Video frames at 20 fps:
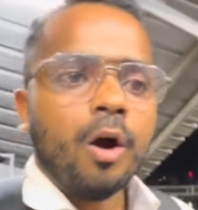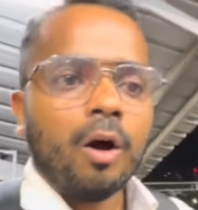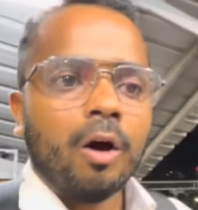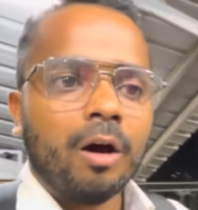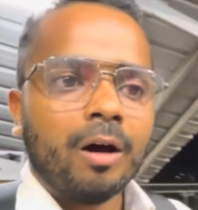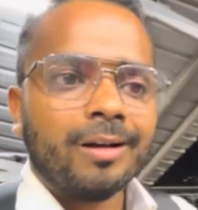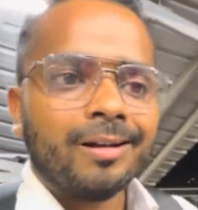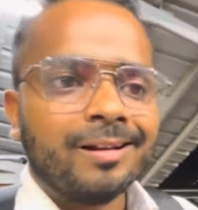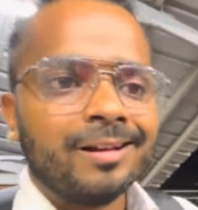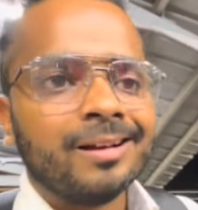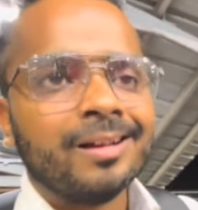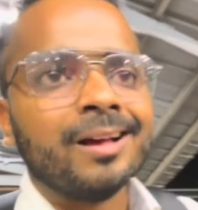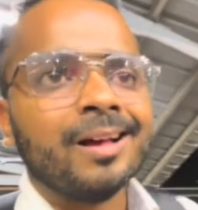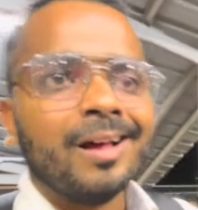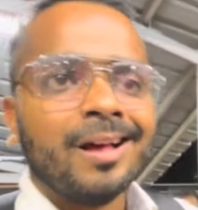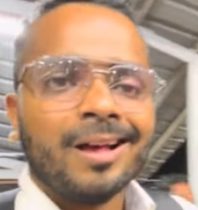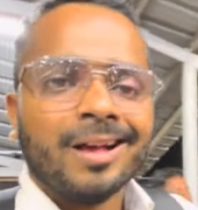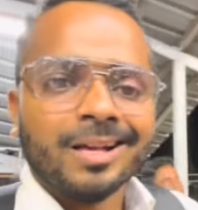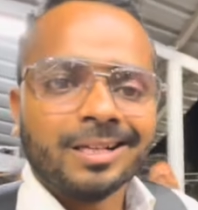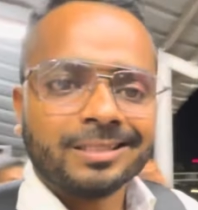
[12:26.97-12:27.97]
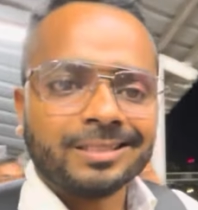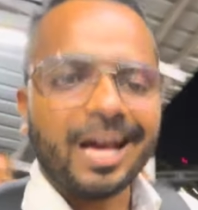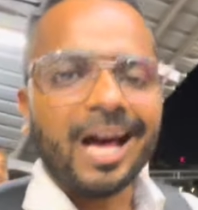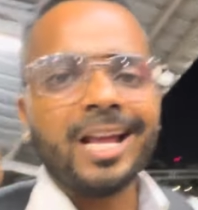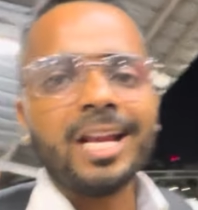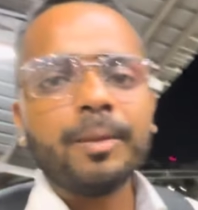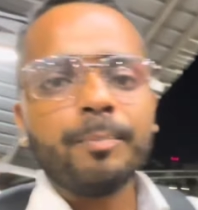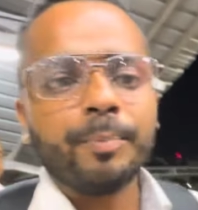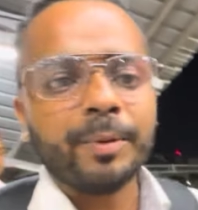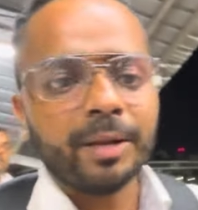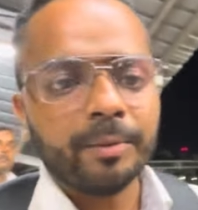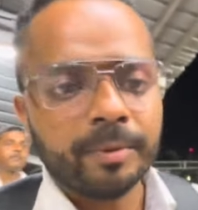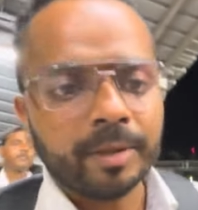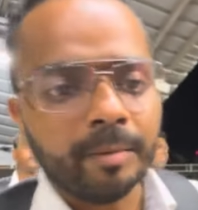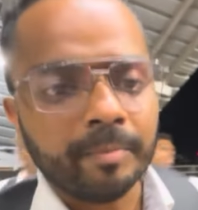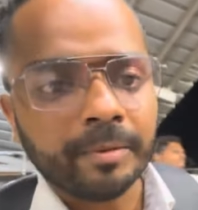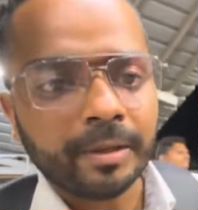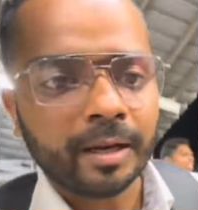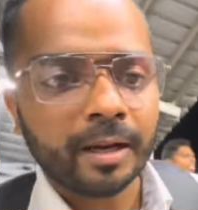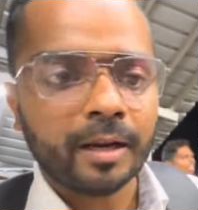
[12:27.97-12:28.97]
और सारी
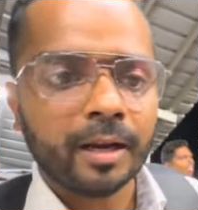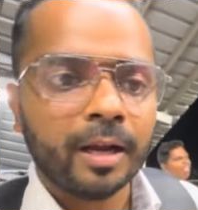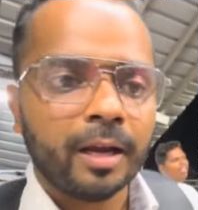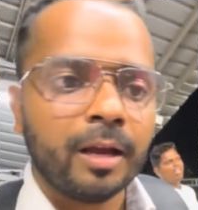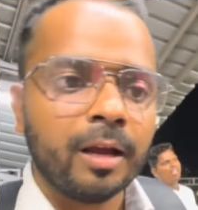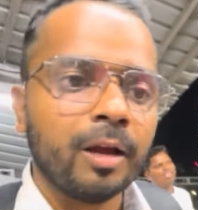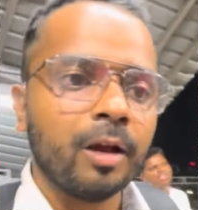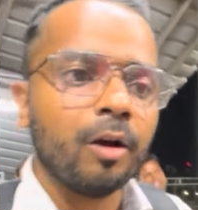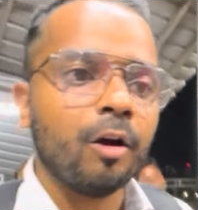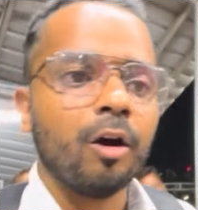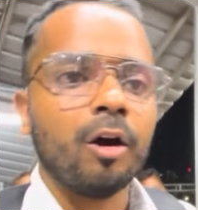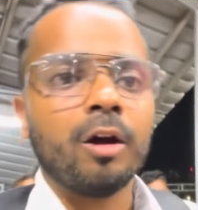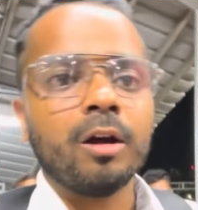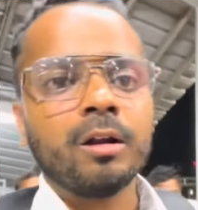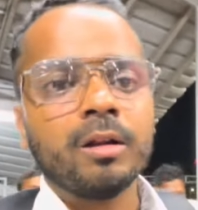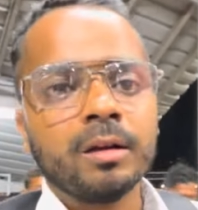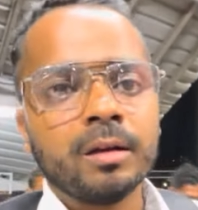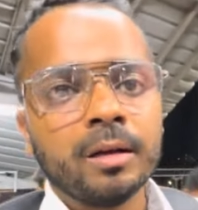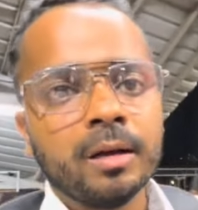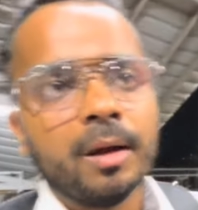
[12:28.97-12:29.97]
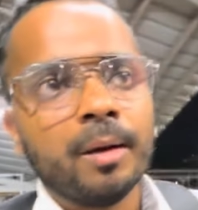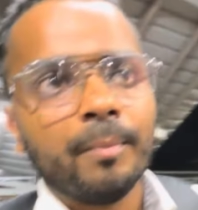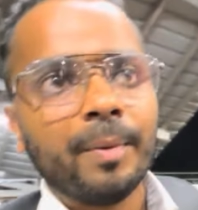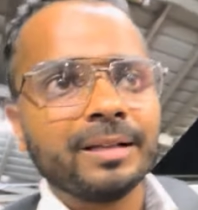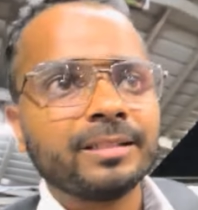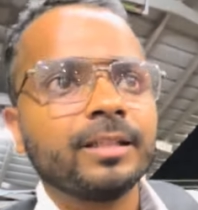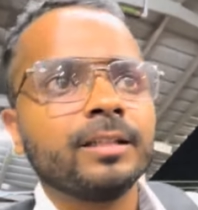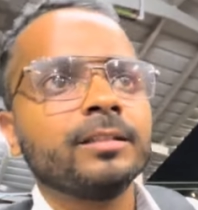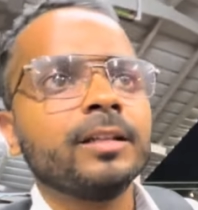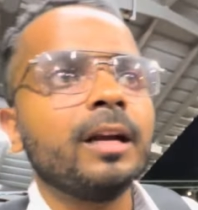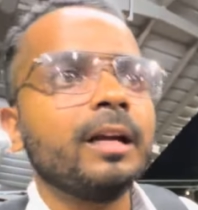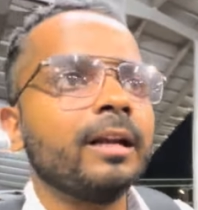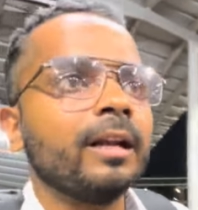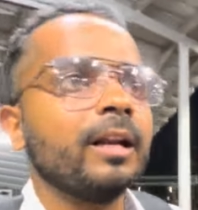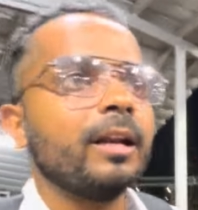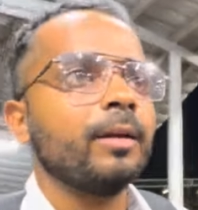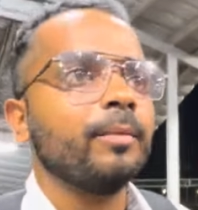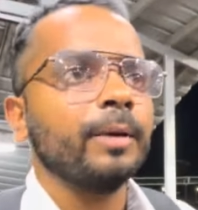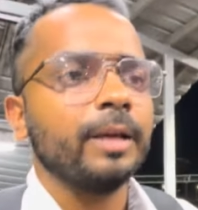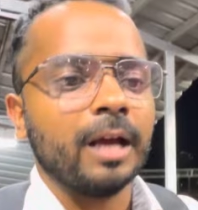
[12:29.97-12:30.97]
प्रीमियम ट्रेनें और पैसेंजर
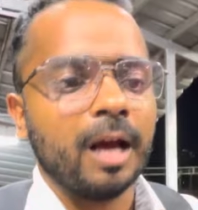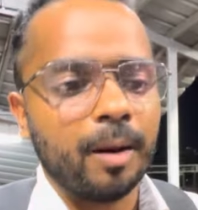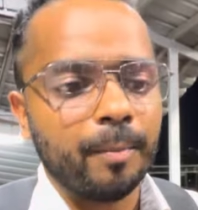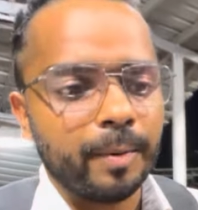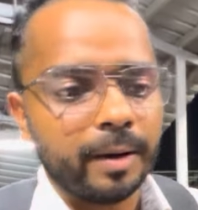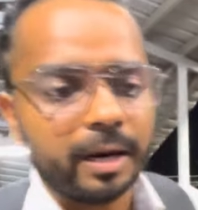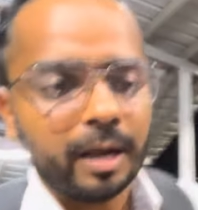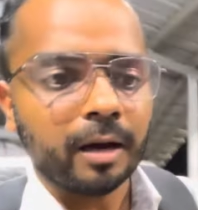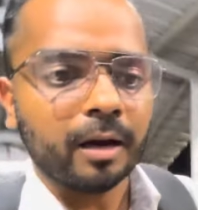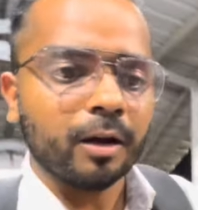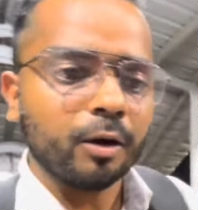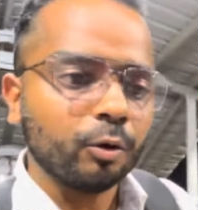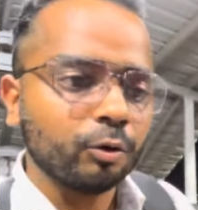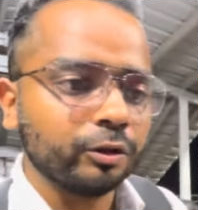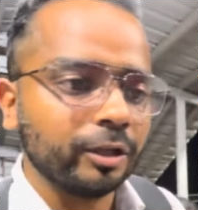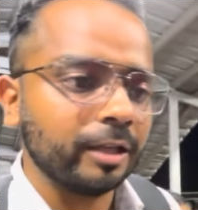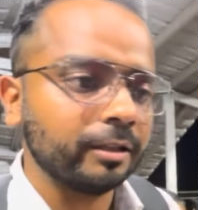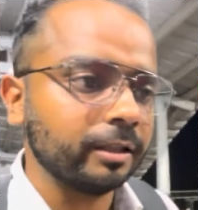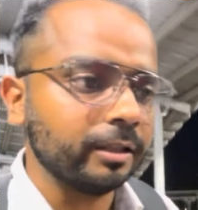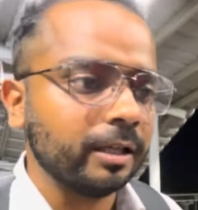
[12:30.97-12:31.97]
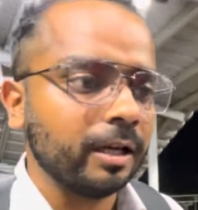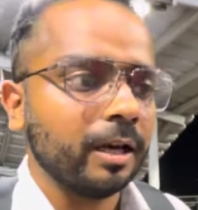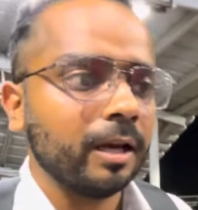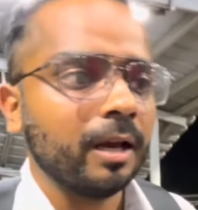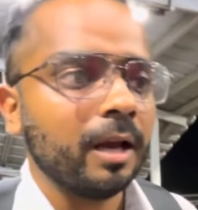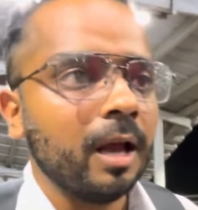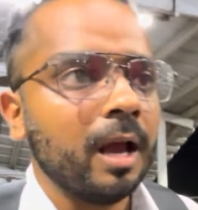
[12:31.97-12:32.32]
ट्रेनें भी यहाँ पर आकर रुक जाती हैं